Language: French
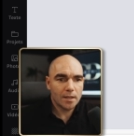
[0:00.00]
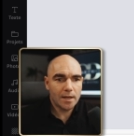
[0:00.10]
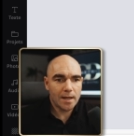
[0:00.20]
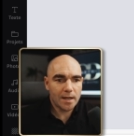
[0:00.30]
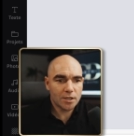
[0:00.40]

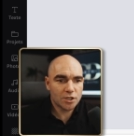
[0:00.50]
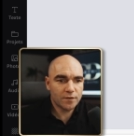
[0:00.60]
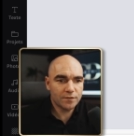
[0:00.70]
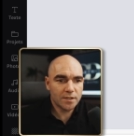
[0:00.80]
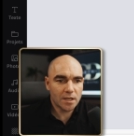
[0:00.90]
et là, je
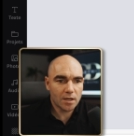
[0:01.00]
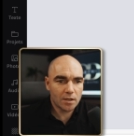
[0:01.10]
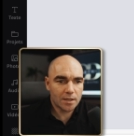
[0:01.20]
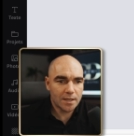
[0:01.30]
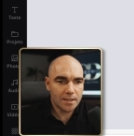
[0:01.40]
vais venir
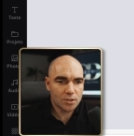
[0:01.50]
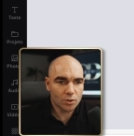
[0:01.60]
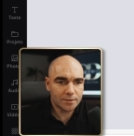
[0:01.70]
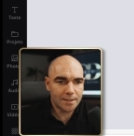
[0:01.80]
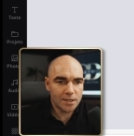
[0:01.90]
cliquer
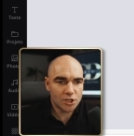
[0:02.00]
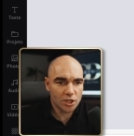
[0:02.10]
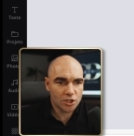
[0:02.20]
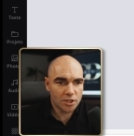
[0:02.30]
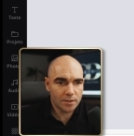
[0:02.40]
sur
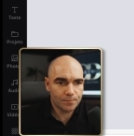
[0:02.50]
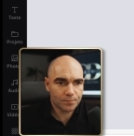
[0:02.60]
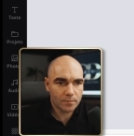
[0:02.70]
télécharger